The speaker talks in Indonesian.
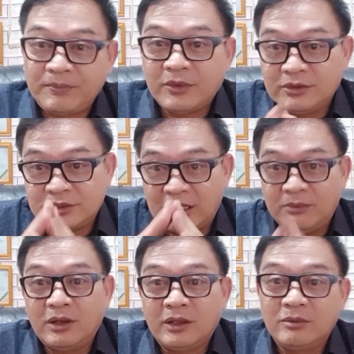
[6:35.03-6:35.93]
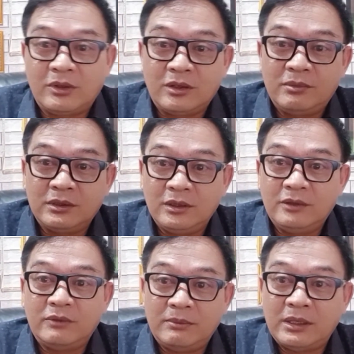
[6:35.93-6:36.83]
Assalamualaikum warahmatullahi
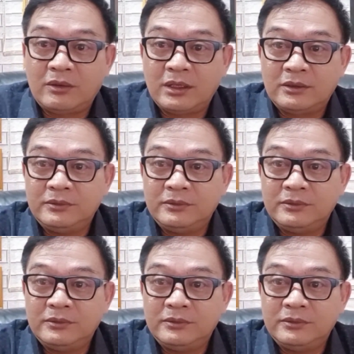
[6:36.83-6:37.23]
wabarakatuh.